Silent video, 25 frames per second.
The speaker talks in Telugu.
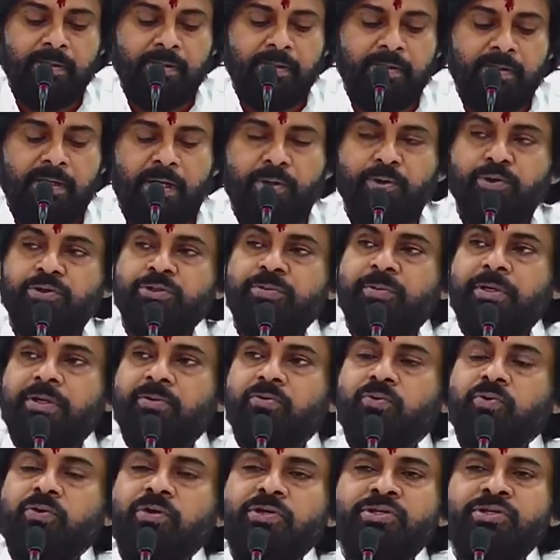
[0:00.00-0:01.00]
ఆ రోజు మనం
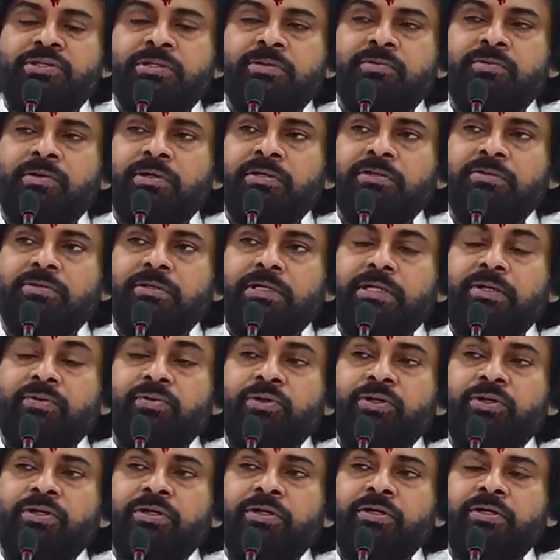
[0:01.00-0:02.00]
ఊహించాము
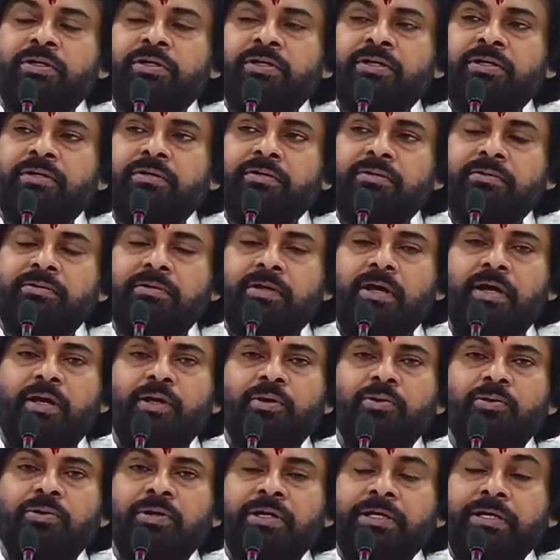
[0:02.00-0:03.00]
ఇరవై
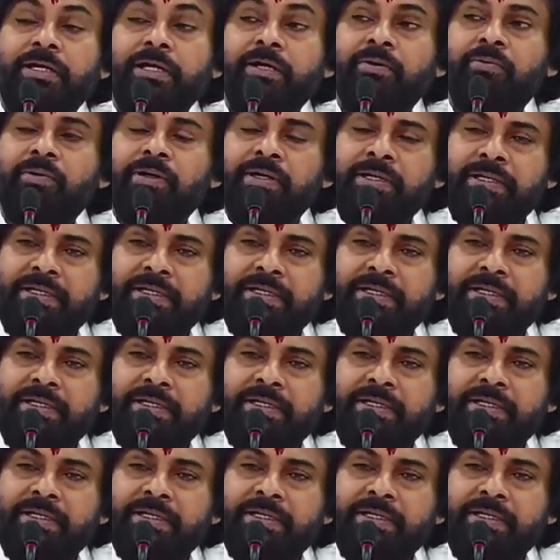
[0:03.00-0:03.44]
నాలుగు అంటే కూడా